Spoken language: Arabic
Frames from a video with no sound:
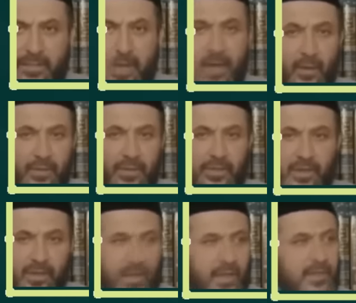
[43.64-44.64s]
الدماغ
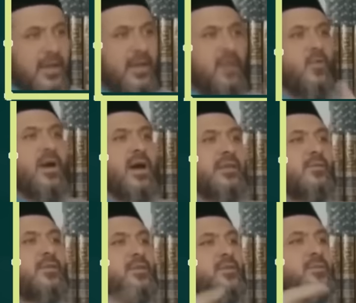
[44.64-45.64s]
يعطي اشارات
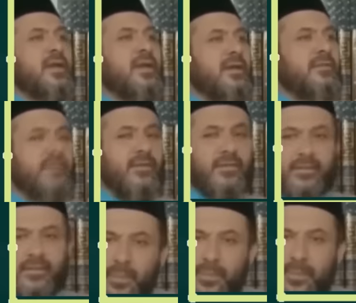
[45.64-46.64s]
وهذا يترجمها الى الفاظ